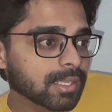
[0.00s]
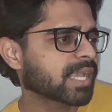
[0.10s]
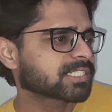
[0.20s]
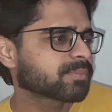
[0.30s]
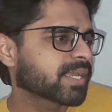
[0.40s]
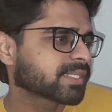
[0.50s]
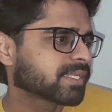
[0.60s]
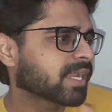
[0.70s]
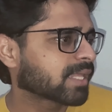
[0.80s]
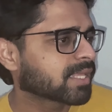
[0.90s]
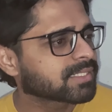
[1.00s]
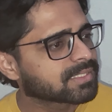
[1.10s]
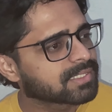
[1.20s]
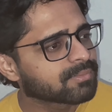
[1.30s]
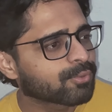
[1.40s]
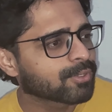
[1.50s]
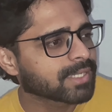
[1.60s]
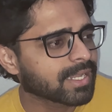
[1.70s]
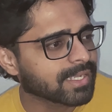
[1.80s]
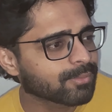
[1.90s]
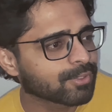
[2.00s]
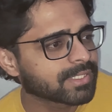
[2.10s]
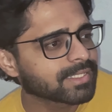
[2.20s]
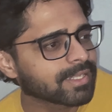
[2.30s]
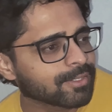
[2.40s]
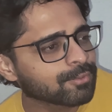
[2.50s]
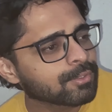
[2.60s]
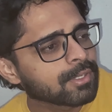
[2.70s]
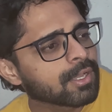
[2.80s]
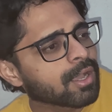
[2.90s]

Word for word: लास्ट में एक दिन आता जिस दिन फोन करके बोलती तेरे को